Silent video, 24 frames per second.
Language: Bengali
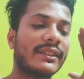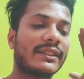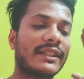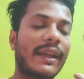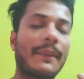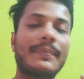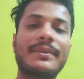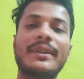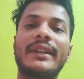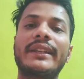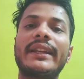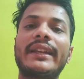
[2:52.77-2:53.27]

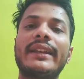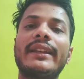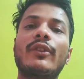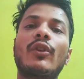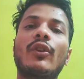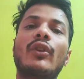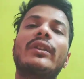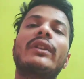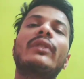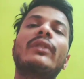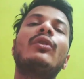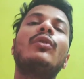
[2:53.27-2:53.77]
সাবজেক্টকে নিয়ে
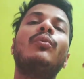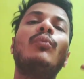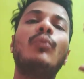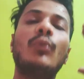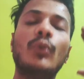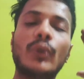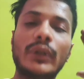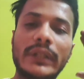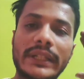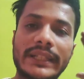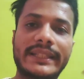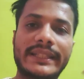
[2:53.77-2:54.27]
কথাগুলো
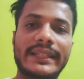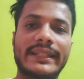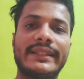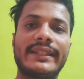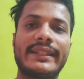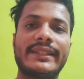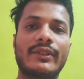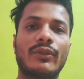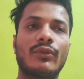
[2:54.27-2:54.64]
বলেছে যে